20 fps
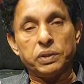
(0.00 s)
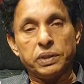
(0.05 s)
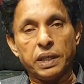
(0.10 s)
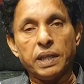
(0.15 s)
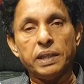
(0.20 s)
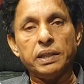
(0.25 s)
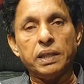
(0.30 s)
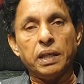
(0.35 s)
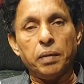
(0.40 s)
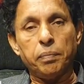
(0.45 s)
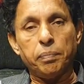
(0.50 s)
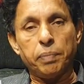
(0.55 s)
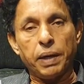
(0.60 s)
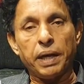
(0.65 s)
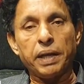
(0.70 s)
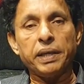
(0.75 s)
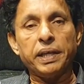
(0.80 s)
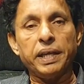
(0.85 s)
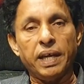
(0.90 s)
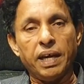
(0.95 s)
சிறந்த
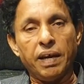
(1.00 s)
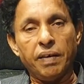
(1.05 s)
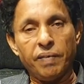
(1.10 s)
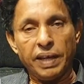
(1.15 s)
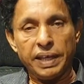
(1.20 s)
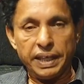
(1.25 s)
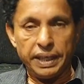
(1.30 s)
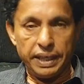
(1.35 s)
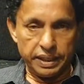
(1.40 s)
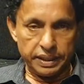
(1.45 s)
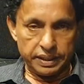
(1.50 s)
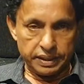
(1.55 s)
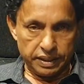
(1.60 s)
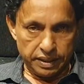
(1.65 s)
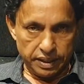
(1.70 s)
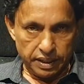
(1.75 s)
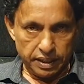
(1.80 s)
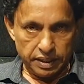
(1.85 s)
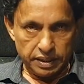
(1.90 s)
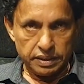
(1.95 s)
பாடகியாக
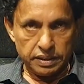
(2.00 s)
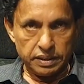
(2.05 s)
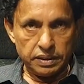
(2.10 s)
விளங்கியிருக்கின்றார்